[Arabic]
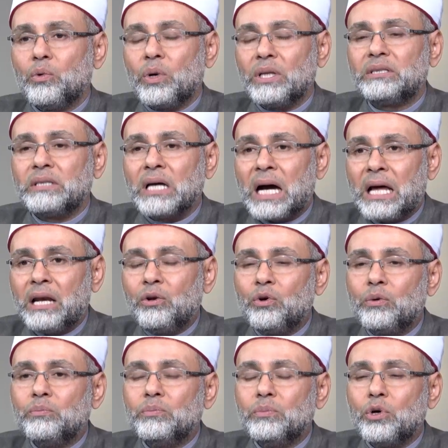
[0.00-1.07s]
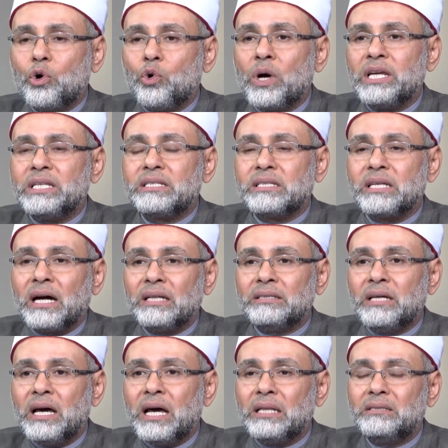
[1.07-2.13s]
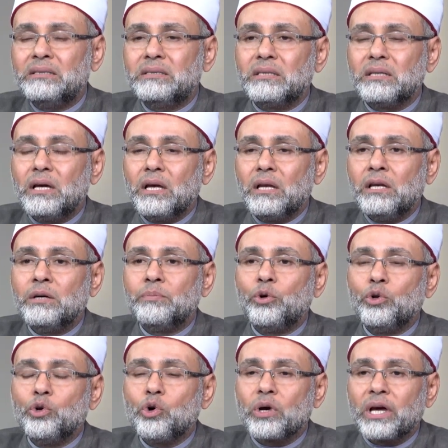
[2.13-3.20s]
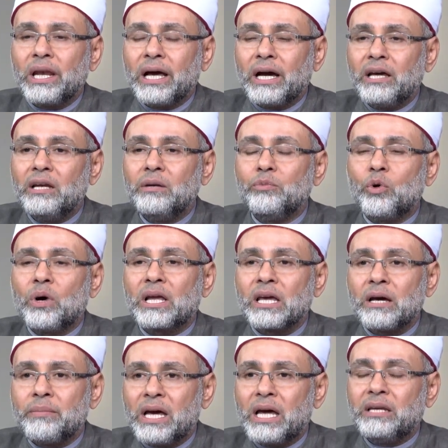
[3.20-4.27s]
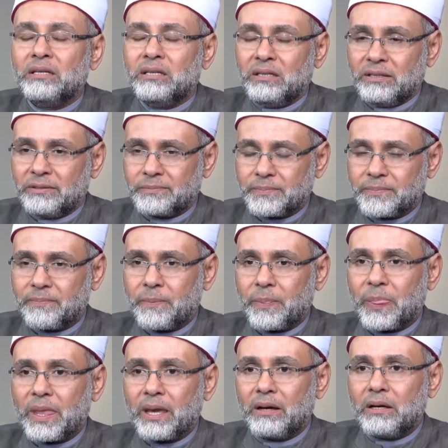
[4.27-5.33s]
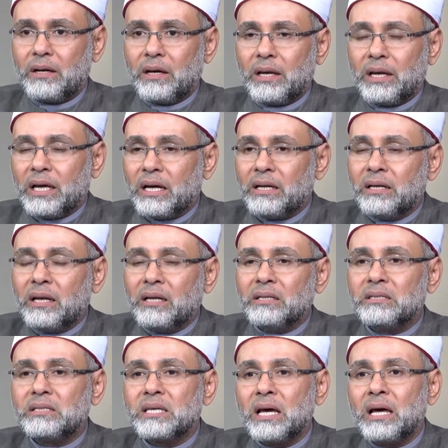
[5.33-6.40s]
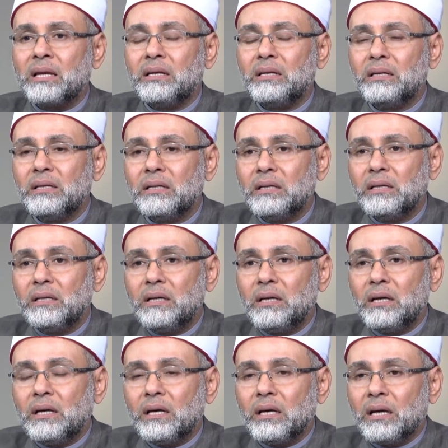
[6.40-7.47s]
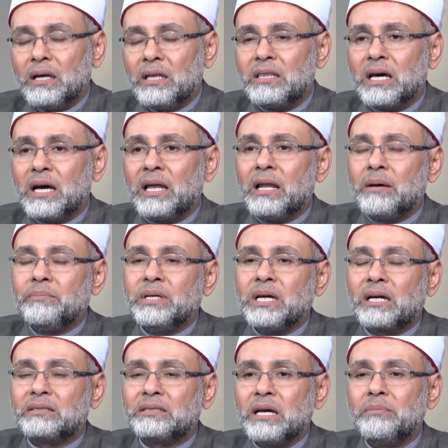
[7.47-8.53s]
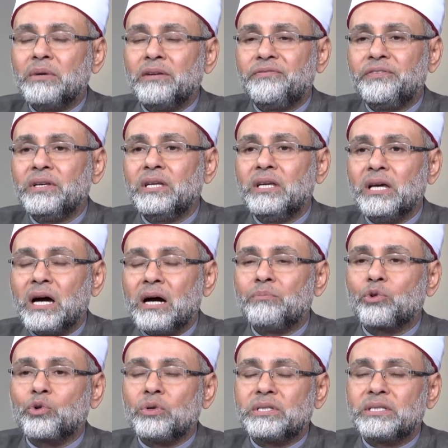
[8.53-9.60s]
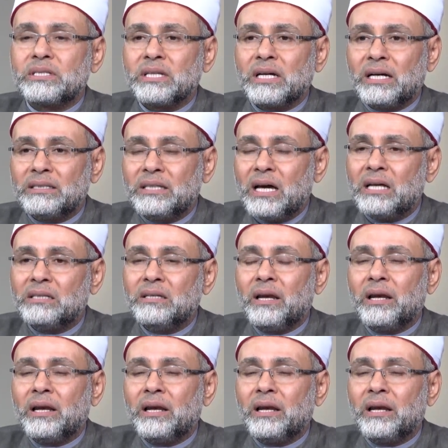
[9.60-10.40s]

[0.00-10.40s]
والتعلم هو الاستعداد لبلوغ العلم وكماله لان الانسان اذا لم يكتمل فيه امر الاستعداد